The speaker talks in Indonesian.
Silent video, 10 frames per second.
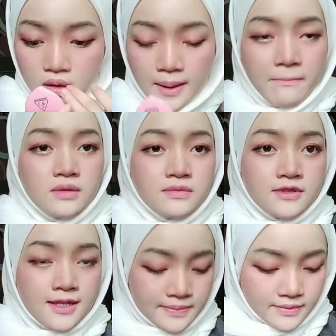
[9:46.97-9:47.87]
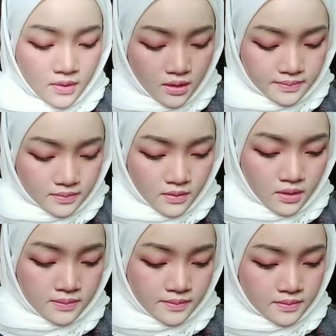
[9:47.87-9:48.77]
karena ini aku
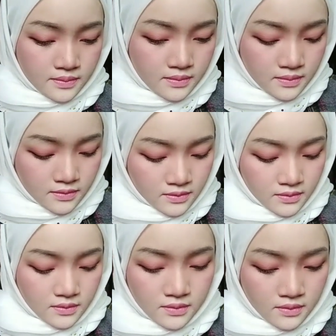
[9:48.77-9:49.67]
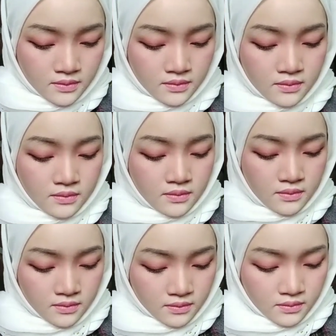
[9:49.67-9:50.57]
mau buat
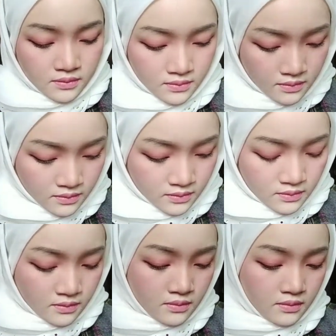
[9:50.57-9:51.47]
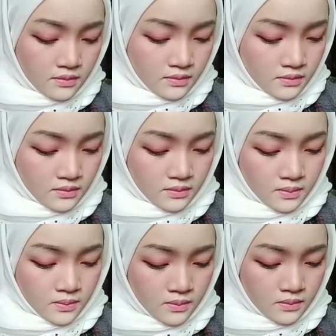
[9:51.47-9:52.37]
lips yang gradient look
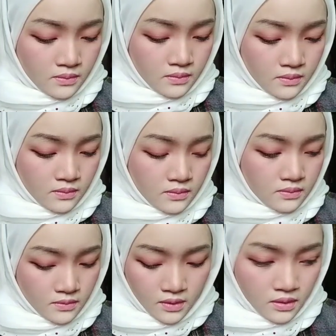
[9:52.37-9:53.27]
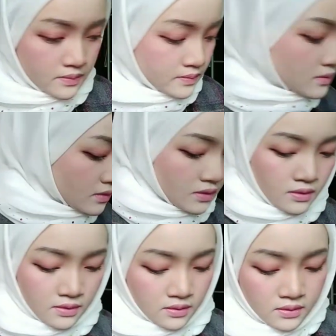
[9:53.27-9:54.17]
dan sekarang aku
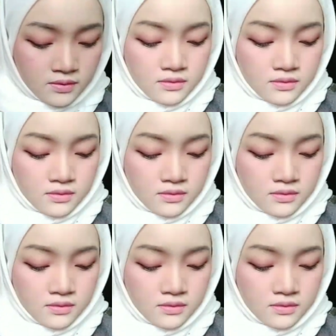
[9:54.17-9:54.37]
aplikasiin